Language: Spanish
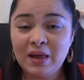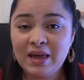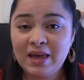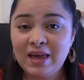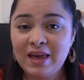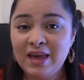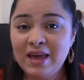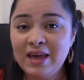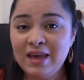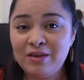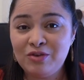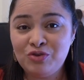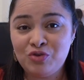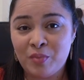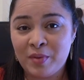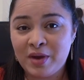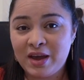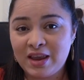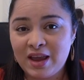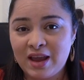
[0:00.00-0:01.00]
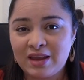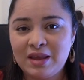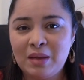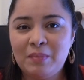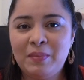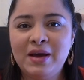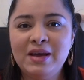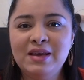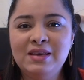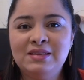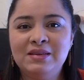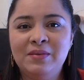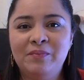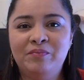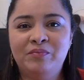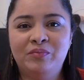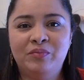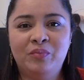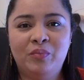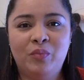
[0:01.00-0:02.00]
que yo me quería ir del país
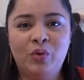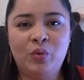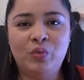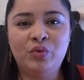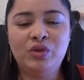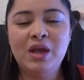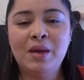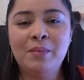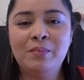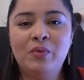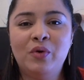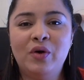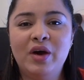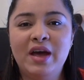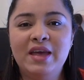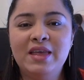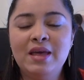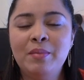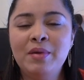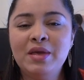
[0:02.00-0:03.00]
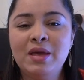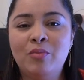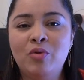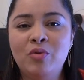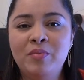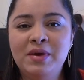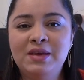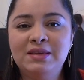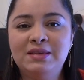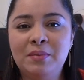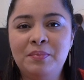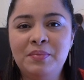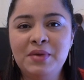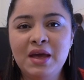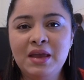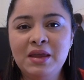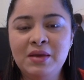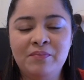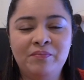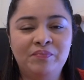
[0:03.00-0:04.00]
por un tiempo. Ella me llamó y me dice,
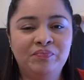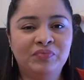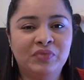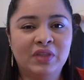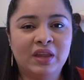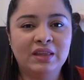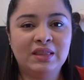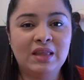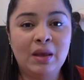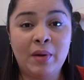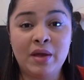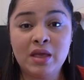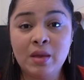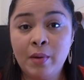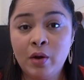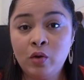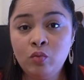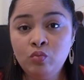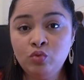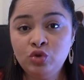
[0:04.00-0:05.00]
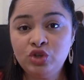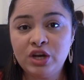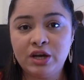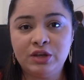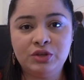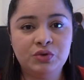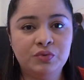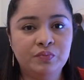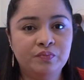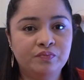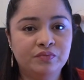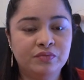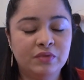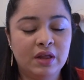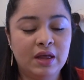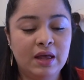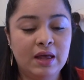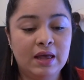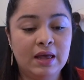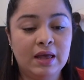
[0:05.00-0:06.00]
Pieri, te va a llamar un muchacho,
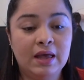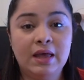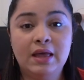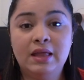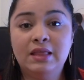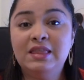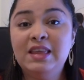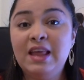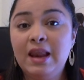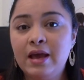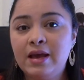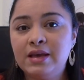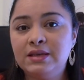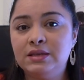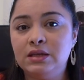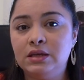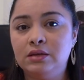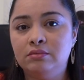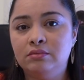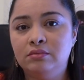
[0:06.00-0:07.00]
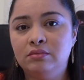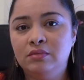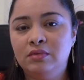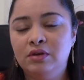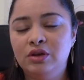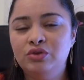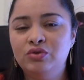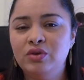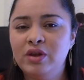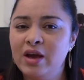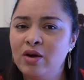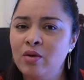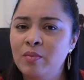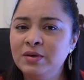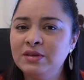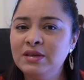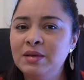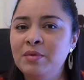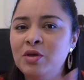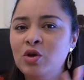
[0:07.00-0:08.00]
eh, dile que sí yo le dije,
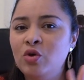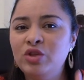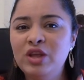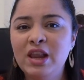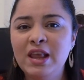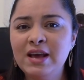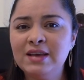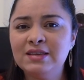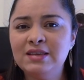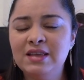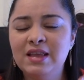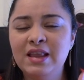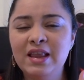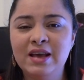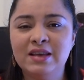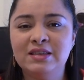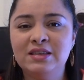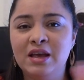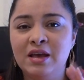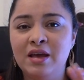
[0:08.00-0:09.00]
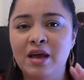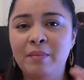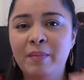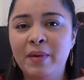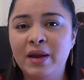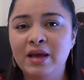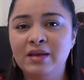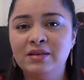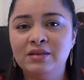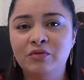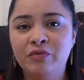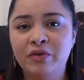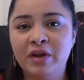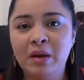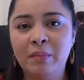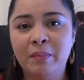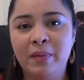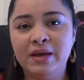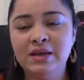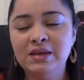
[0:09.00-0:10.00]
¿cómo así? Me dijo, dile que sí, dile que sí, es para irse fuera
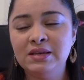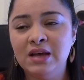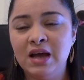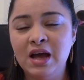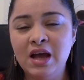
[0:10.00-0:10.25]
del país